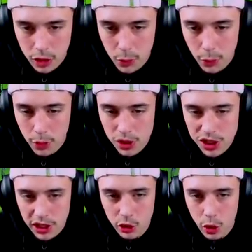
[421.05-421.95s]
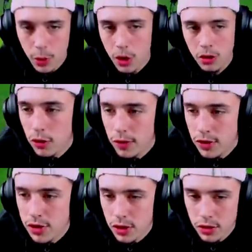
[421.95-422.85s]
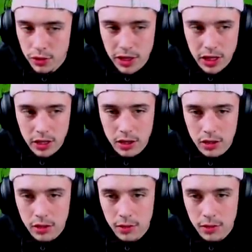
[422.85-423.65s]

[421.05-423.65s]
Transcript: Hop, on prend directement et on va en zone. Ok, il y a un gars